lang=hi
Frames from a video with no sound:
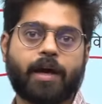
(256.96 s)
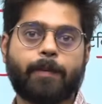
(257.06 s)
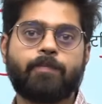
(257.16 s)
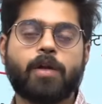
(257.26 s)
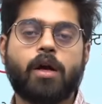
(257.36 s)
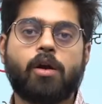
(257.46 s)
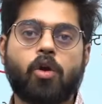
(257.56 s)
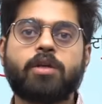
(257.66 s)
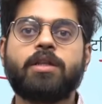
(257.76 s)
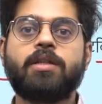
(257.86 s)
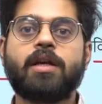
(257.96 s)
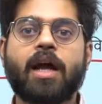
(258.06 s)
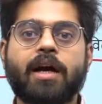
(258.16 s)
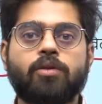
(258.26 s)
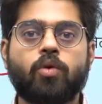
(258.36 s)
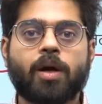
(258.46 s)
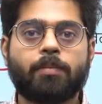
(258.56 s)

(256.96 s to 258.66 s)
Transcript: क्या है लॉजिस्टिक लागत को